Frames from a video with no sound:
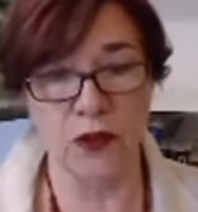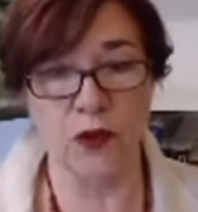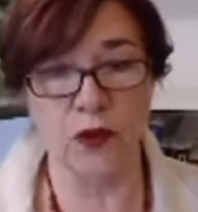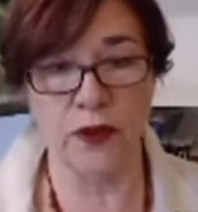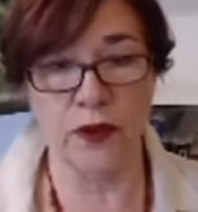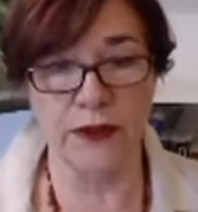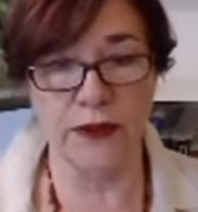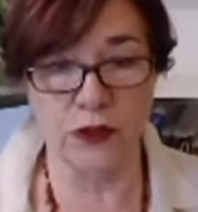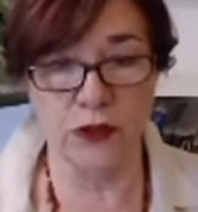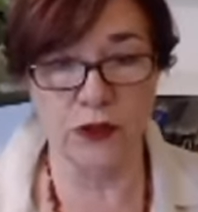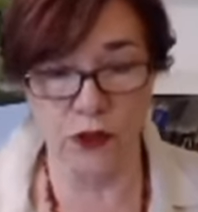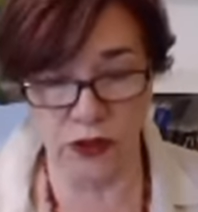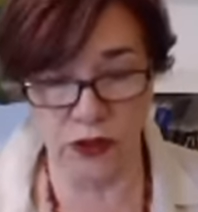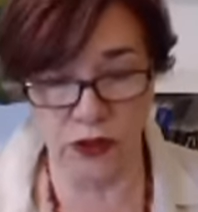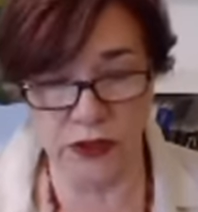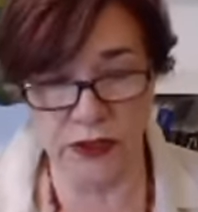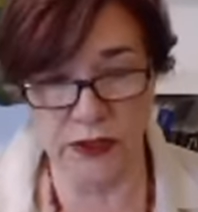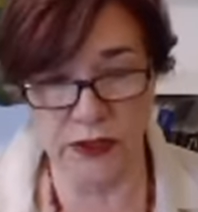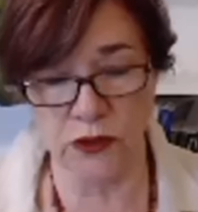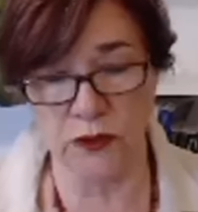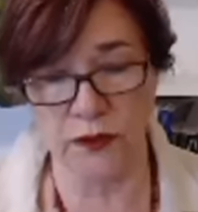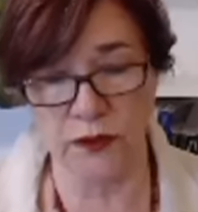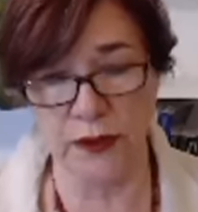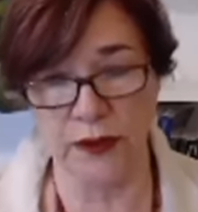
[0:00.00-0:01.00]
lo que yo
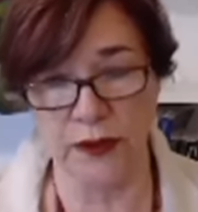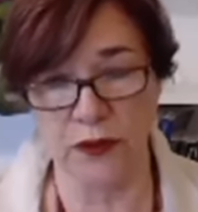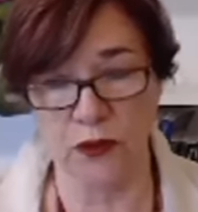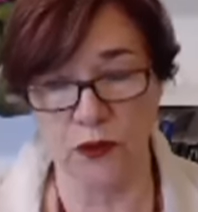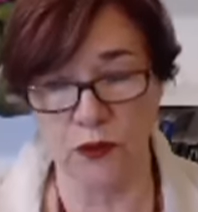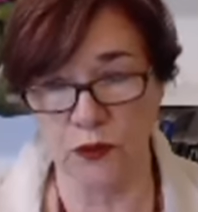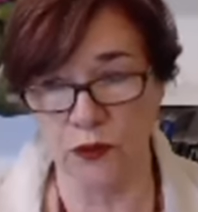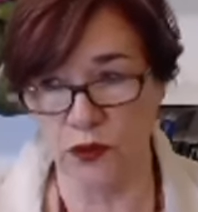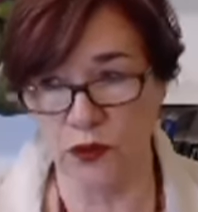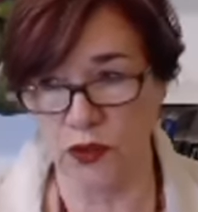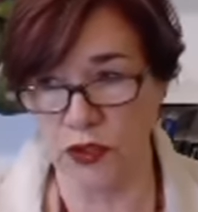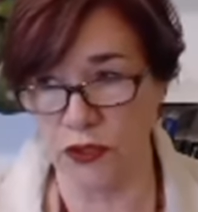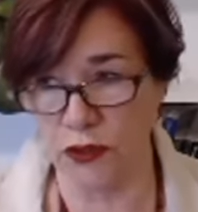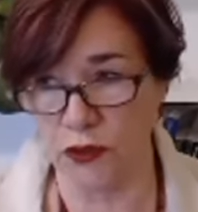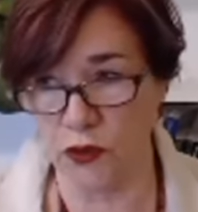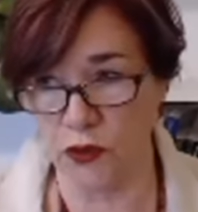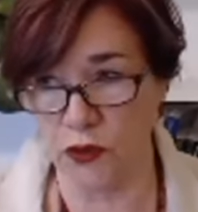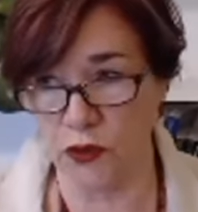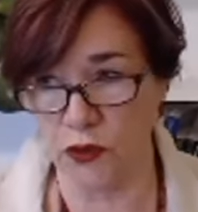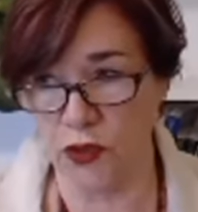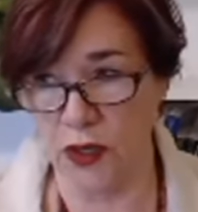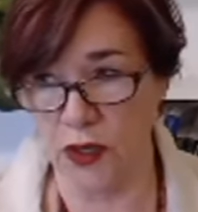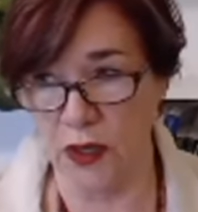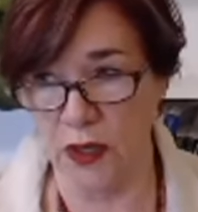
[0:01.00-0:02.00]
sé sobre estos
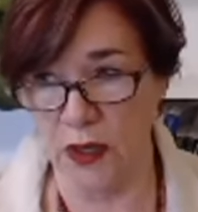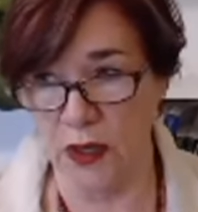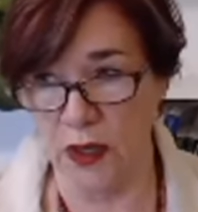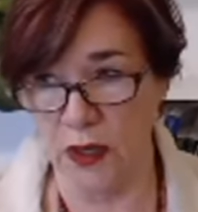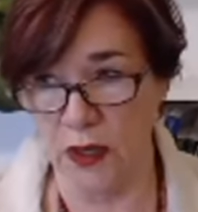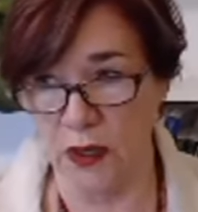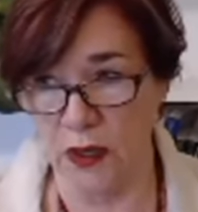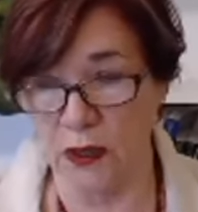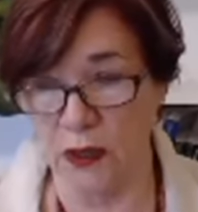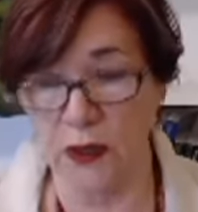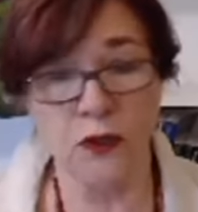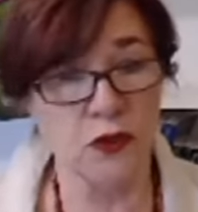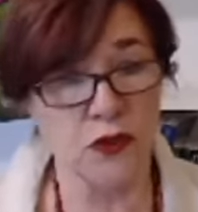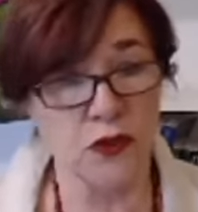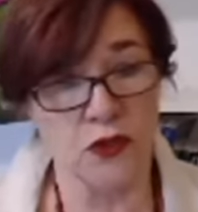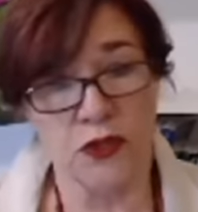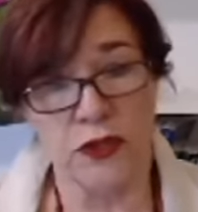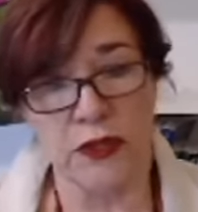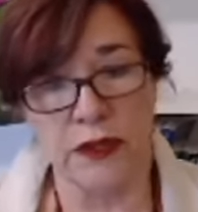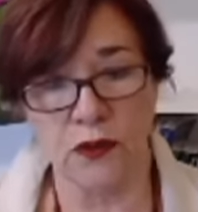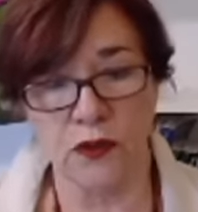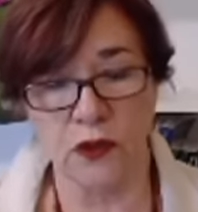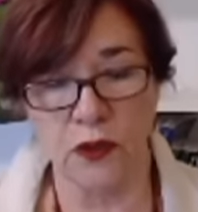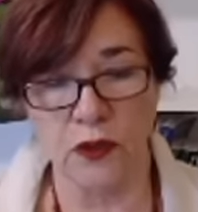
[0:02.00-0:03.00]
muchachos. yo
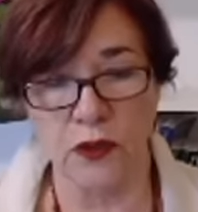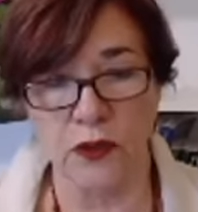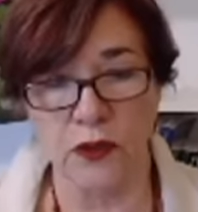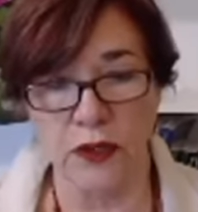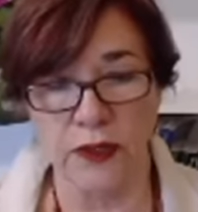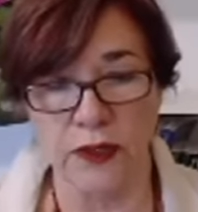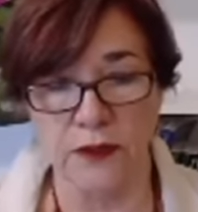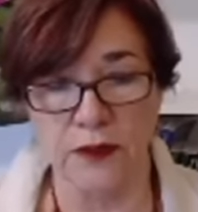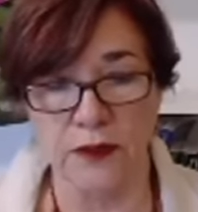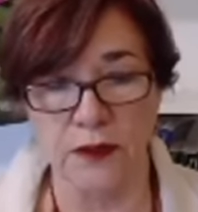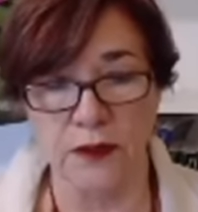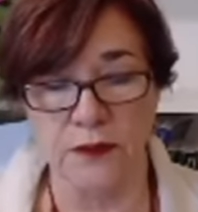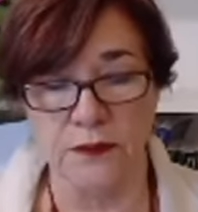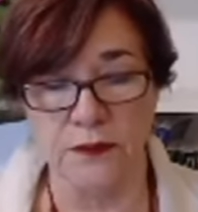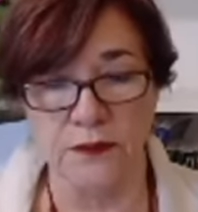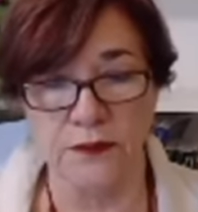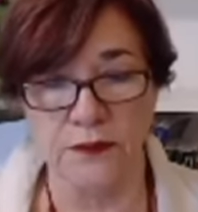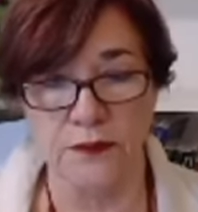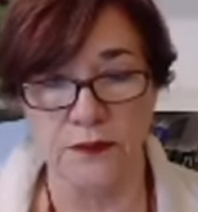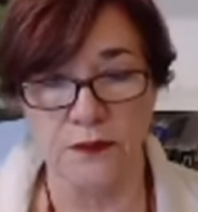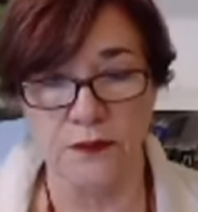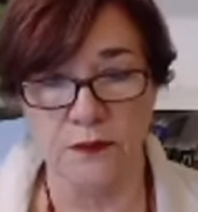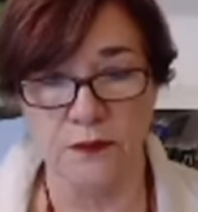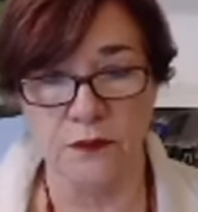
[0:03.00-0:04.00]
sé que estoy correcta,
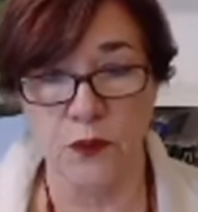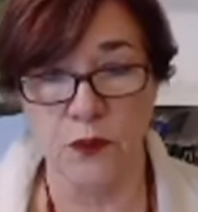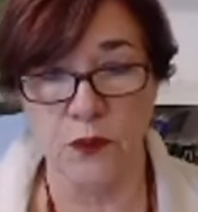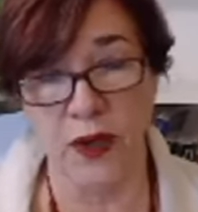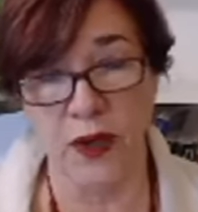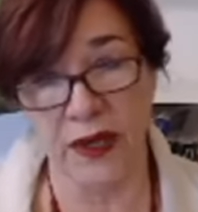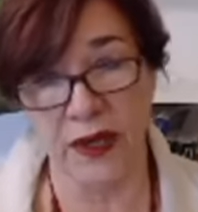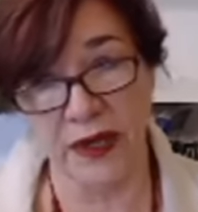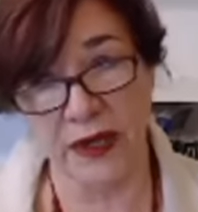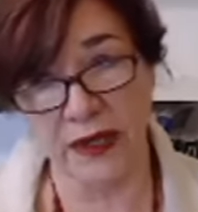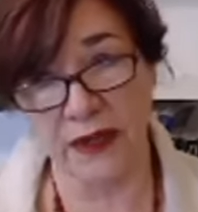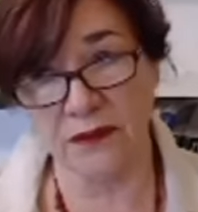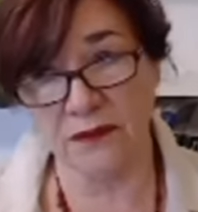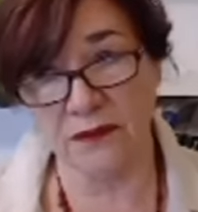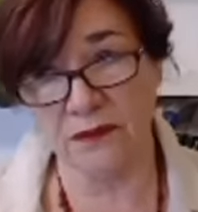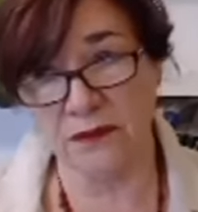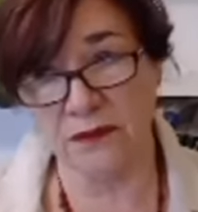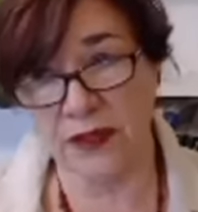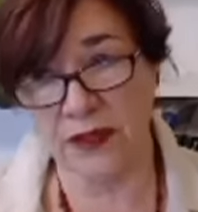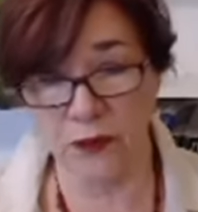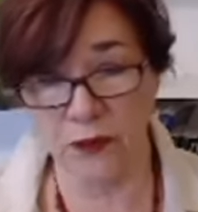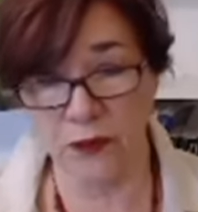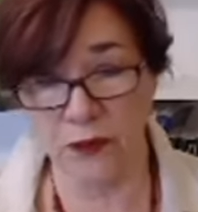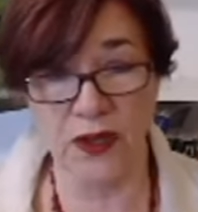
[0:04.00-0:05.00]
porque es que
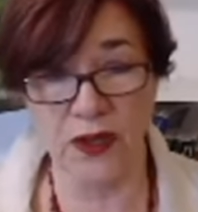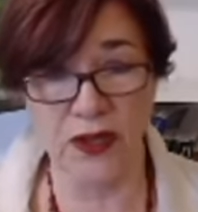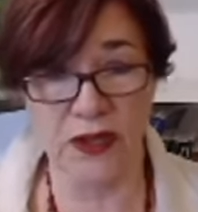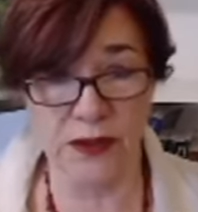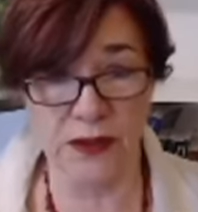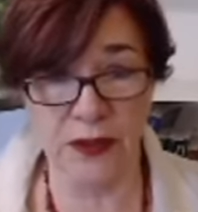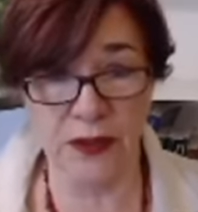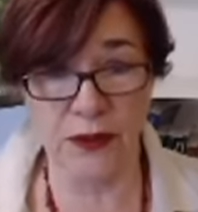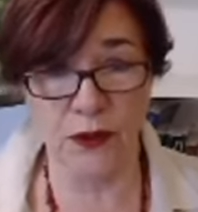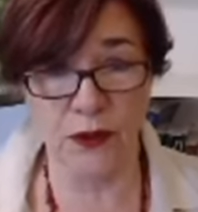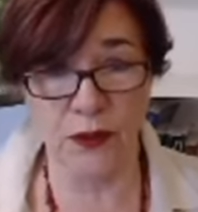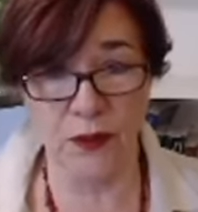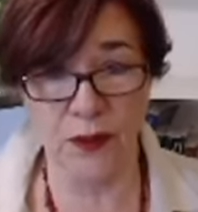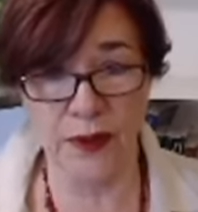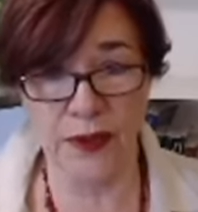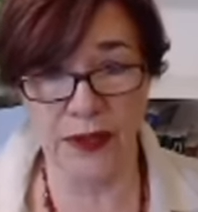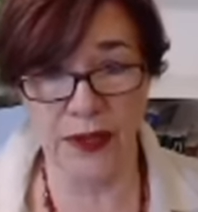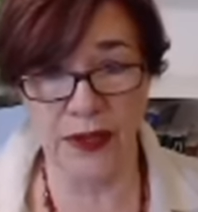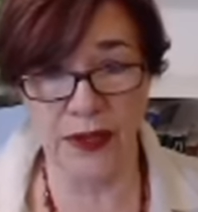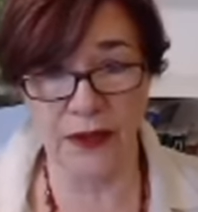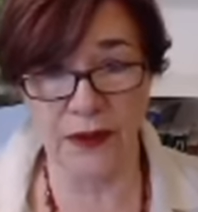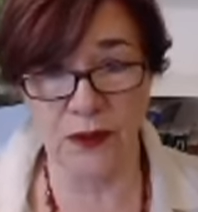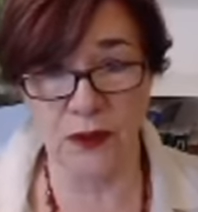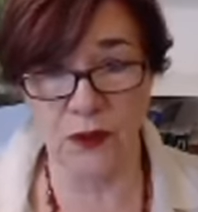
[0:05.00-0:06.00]
llevo 10 años
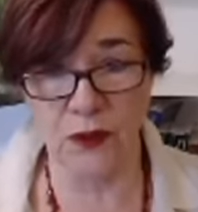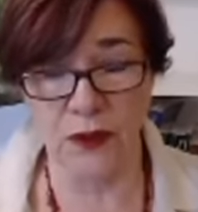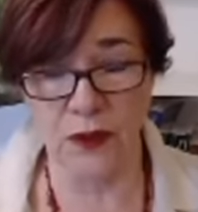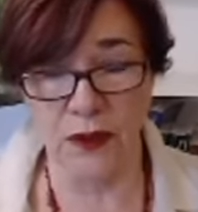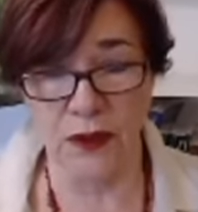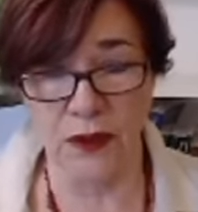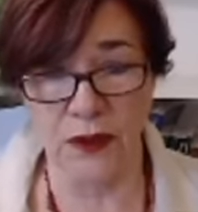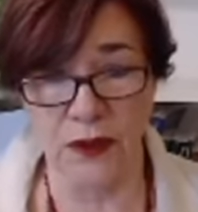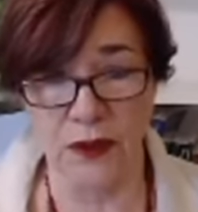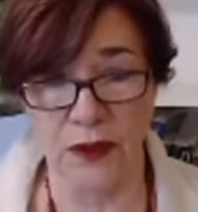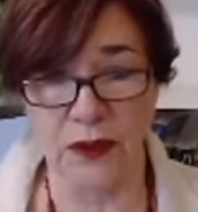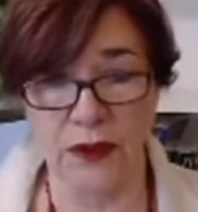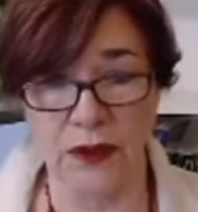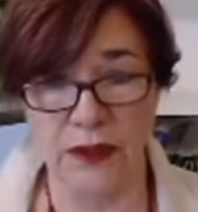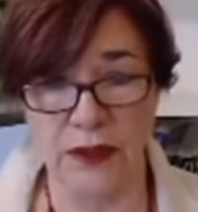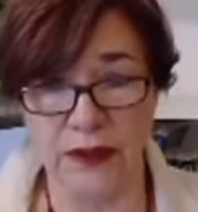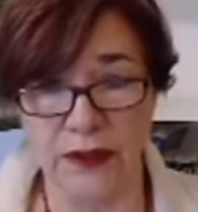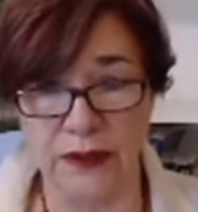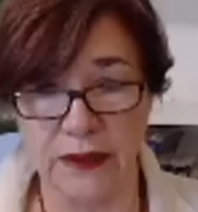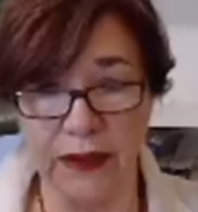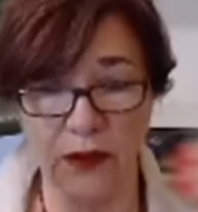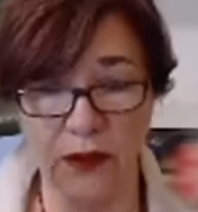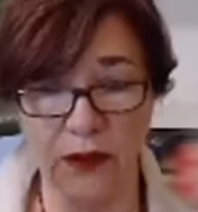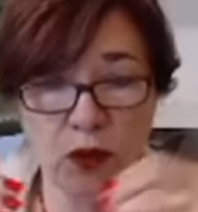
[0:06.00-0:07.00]
vigilando y
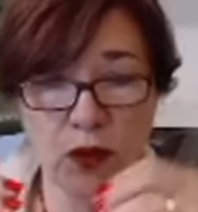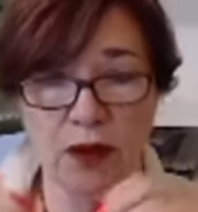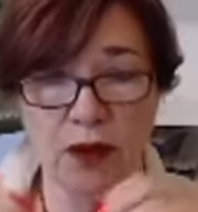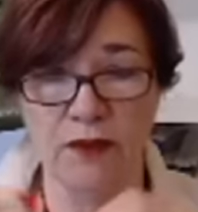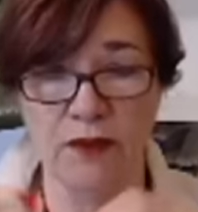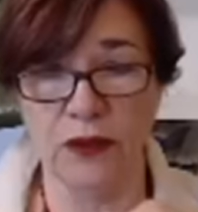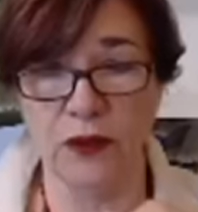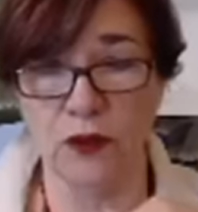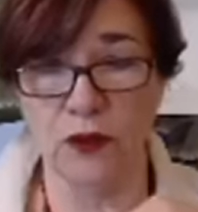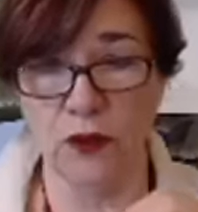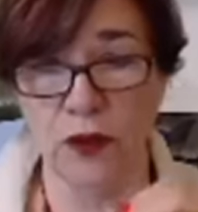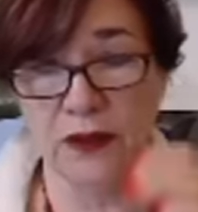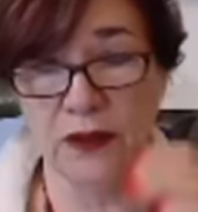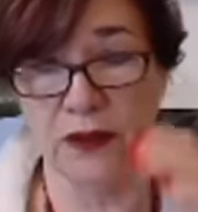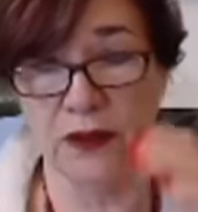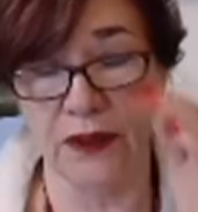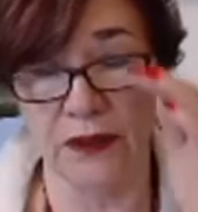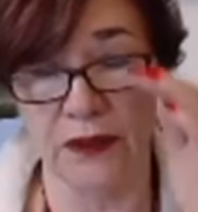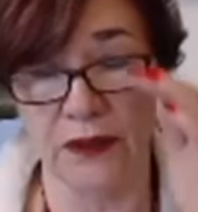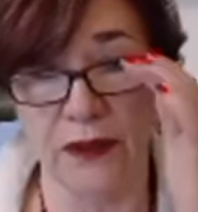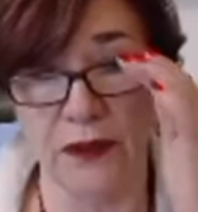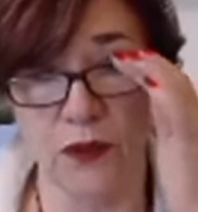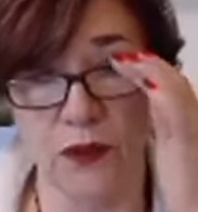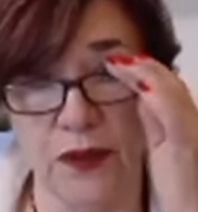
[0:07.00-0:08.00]
atando cabitos y
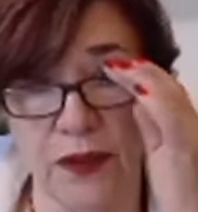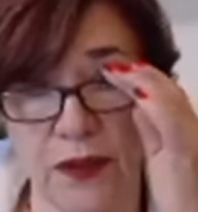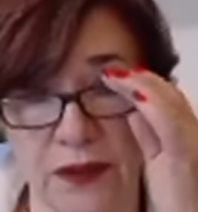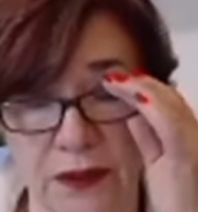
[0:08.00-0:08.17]
tratando